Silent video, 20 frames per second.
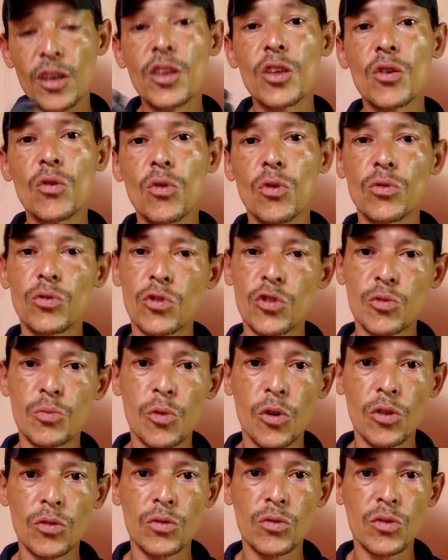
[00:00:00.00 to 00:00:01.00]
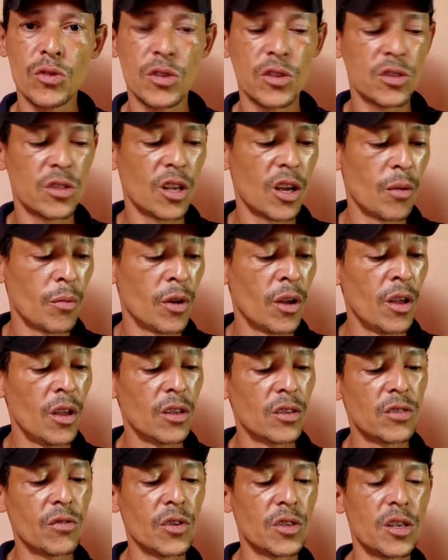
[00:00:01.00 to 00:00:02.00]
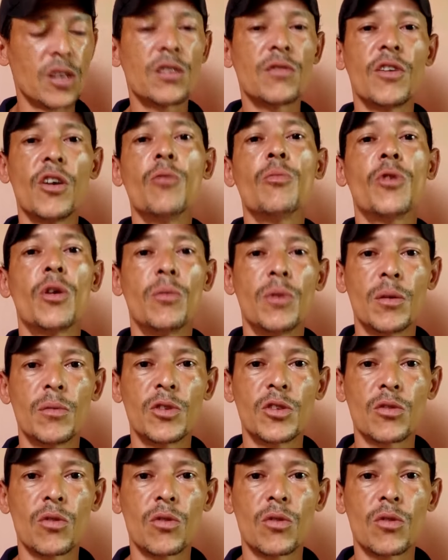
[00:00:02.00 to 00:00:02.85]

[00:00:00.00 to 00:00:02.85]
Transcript: em outros pontos do sistema. Se você tiver um problema